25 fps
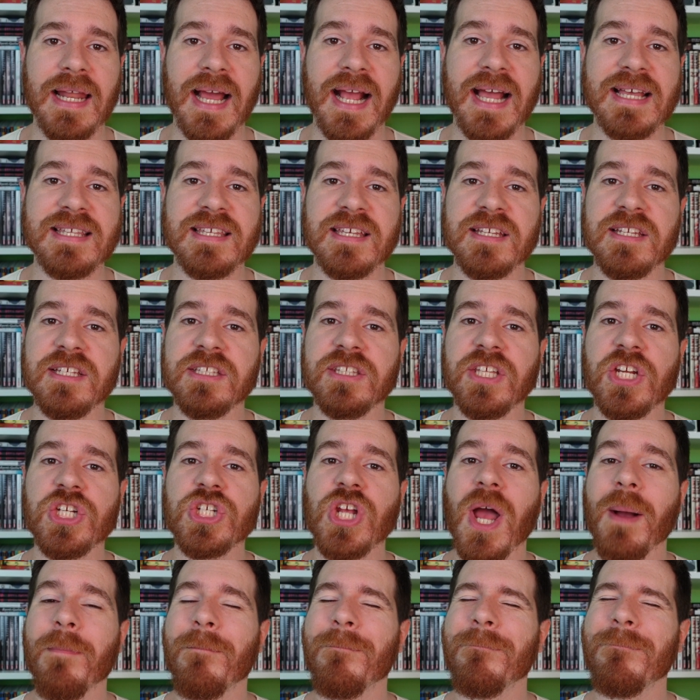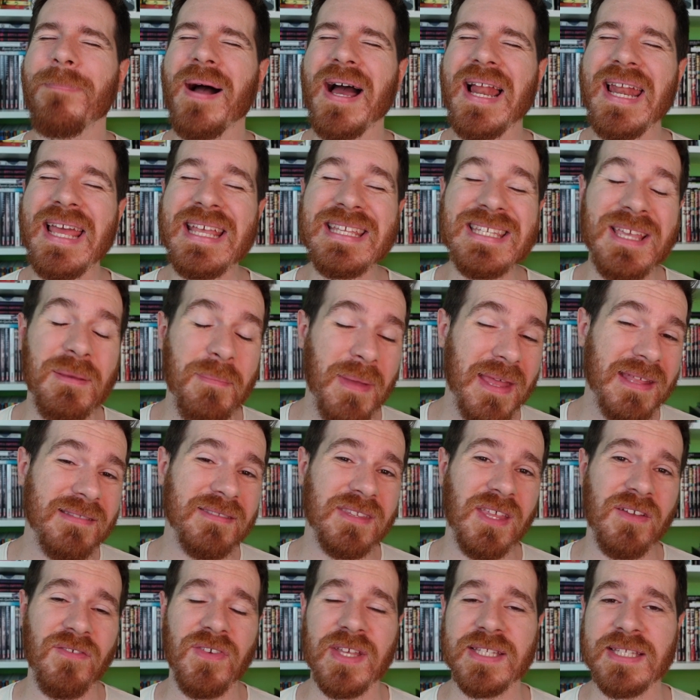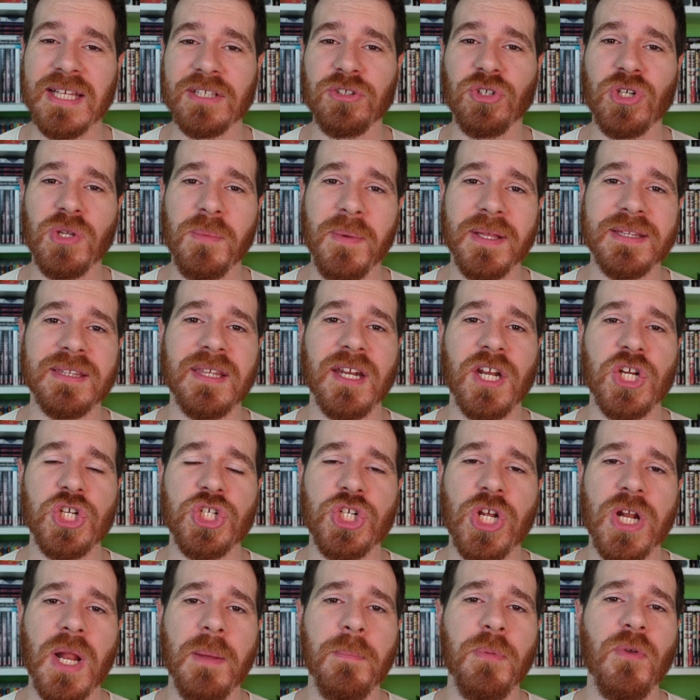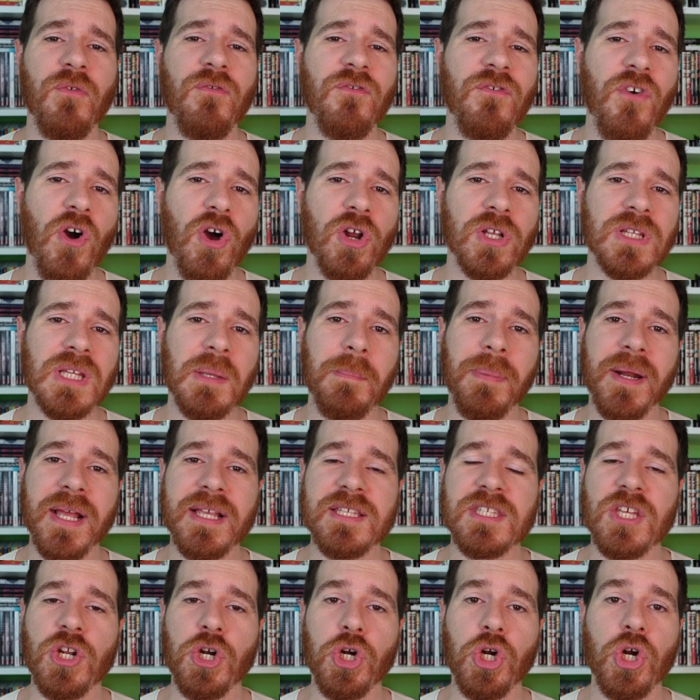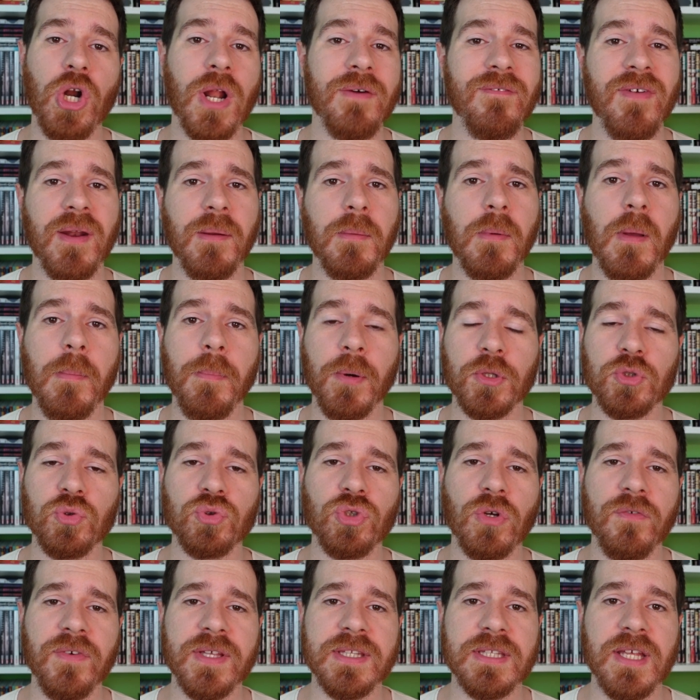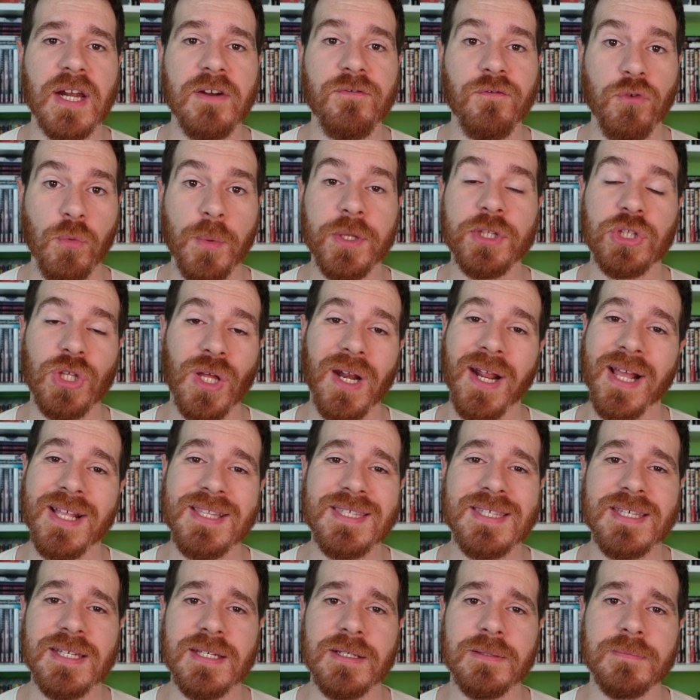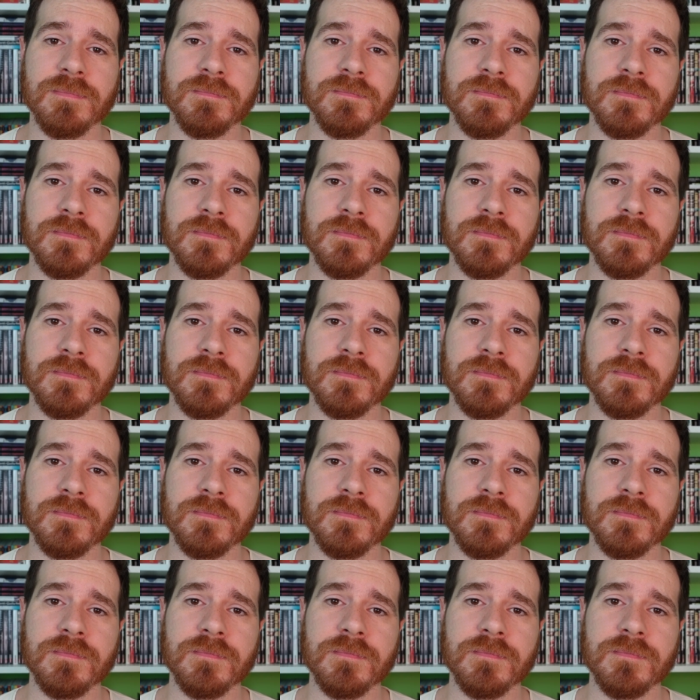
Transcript: La casa editrice ha palesemente vietato di mettere scene più forti perché sennò non avrebbe potuto vendere il fumetto ai ragazzini.